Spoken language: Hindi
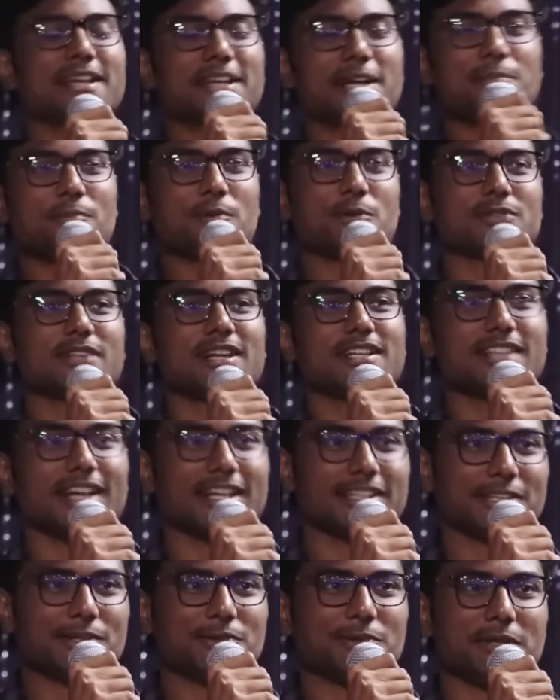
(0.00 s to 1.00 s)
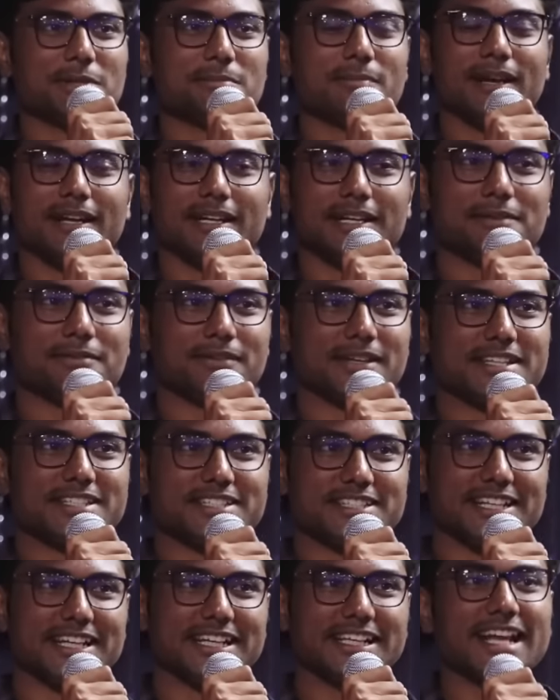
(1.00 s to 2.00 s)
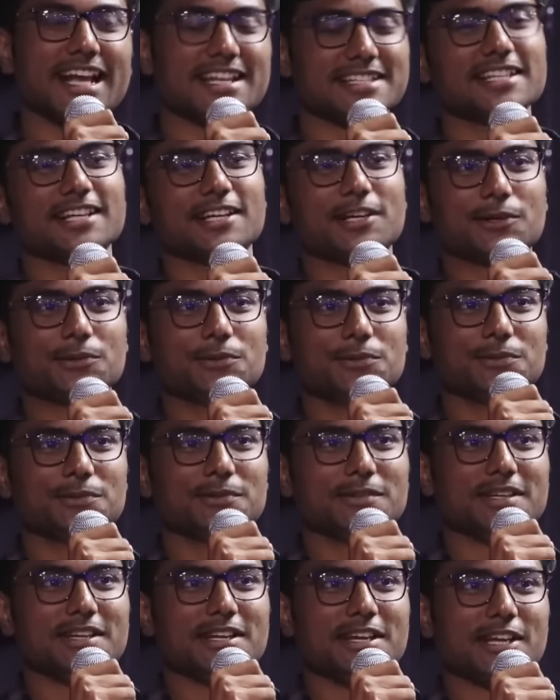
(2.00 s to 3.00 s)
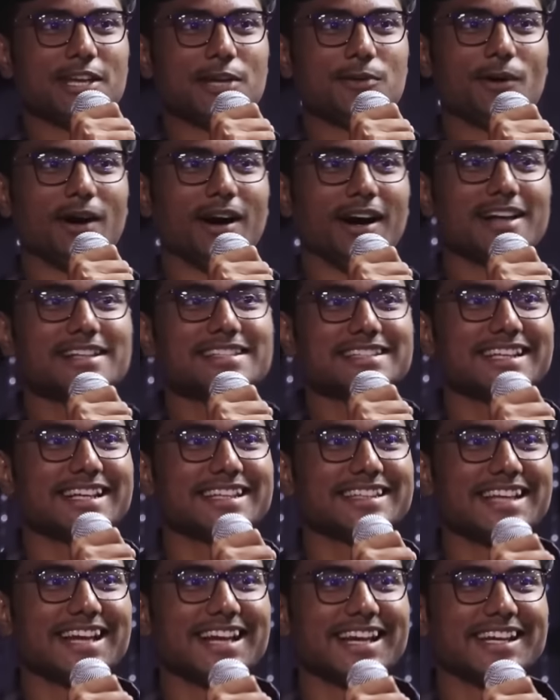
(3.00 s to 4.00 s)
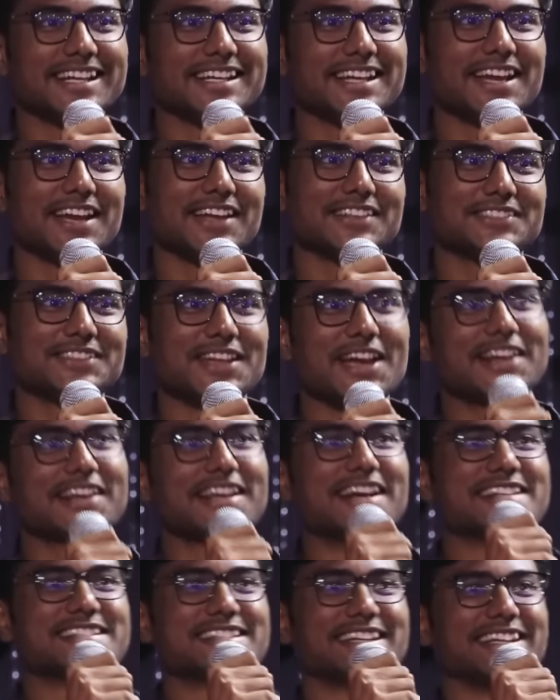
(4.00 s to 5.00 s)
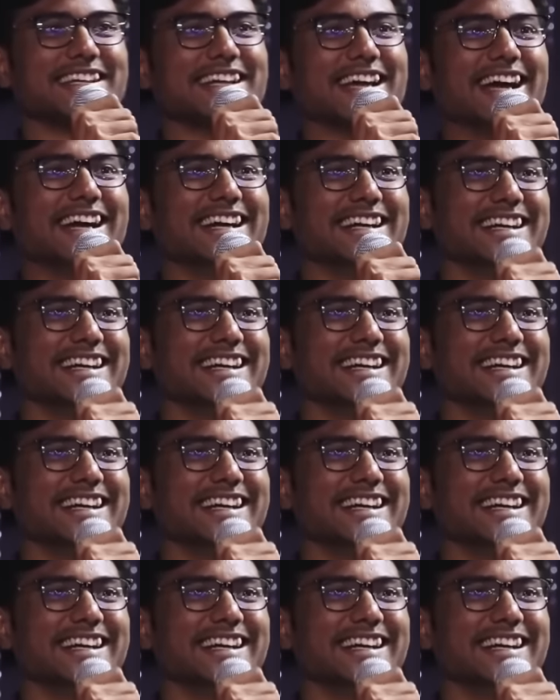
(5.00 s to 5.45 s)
ये पूछना चाहता हूँ कि मैं डिफ्रेंशिएट कैसे करूँ कि वो हंस के देख रही है या देख के हंस रही है